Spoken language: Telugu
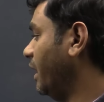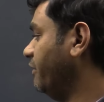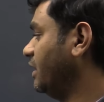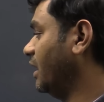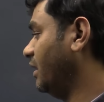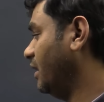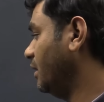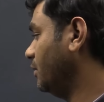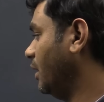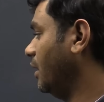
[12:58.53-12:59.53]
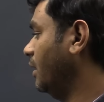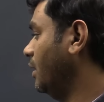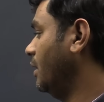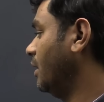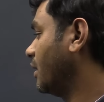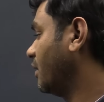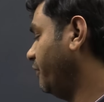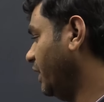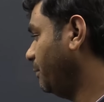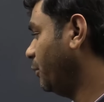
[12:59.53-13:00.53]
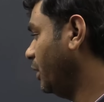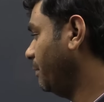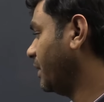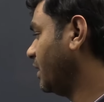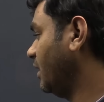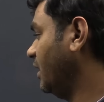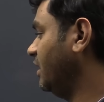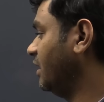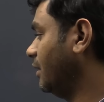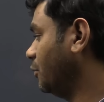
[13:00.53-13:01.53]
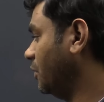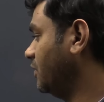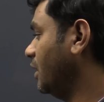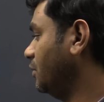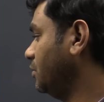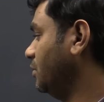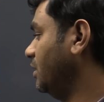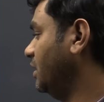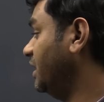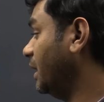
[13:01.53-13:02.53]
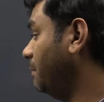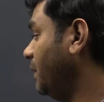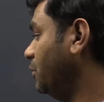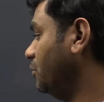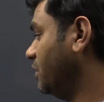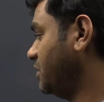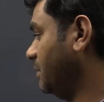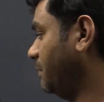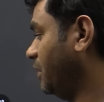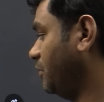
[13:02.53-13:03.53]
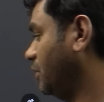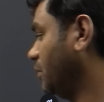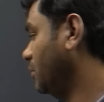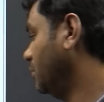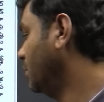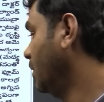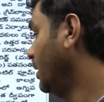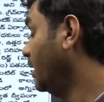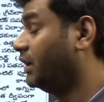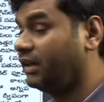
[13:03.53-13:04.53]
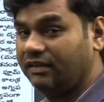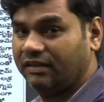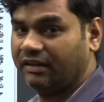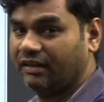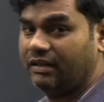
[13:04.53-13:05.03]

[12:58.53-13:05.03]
అవి ఖండాలుగా విడిపోయే ప్రక్రియ ఇంకా కొనసాగుతున్నదని డెర్బీ యూనివర్సిటీ పరిశోధకులు రీసెంట్గా